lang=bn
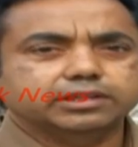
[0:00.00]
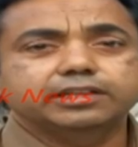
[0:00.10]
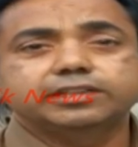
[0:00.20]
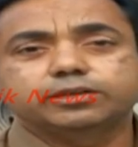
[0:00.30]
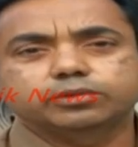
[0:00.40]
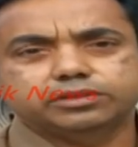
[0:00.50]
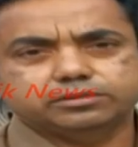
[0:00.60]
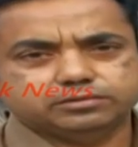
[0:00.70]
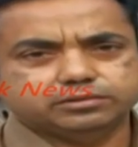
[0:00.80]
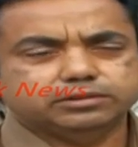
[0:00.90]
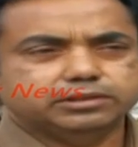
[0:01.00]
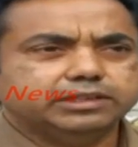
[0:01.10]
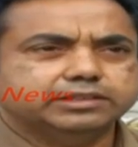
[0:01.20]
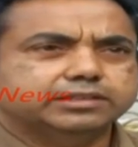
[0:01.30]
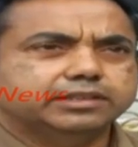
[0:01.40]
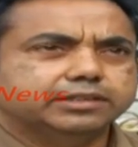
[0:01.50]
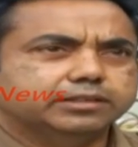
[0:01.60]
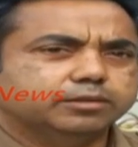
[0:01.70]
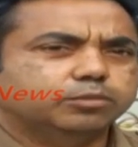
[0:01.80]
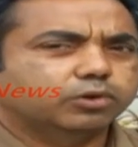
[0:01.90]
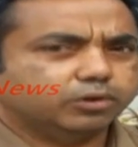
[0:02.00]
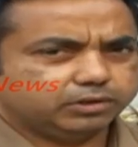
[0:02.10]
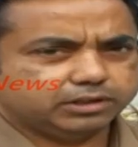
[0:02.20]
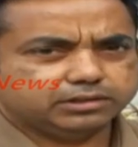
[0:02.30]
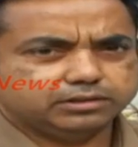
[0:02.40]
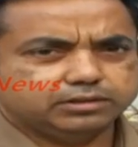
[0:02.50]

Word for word: নদী হুম নদী ঠিক আছে সেখান থেকে মহানন্দা